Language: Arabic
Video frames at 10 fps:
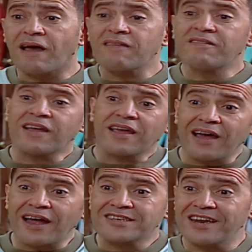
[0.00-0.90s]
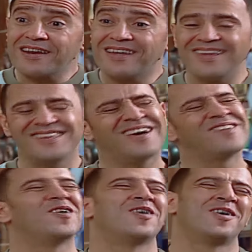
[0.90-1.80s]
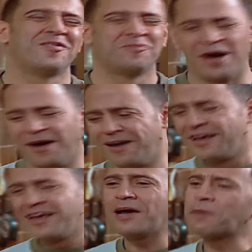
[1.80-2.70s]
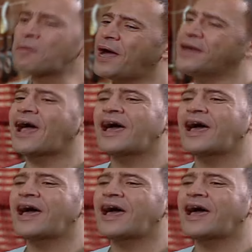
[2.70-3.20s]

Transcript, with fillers: قصدك عشان كده يا ماما يا ماما احنا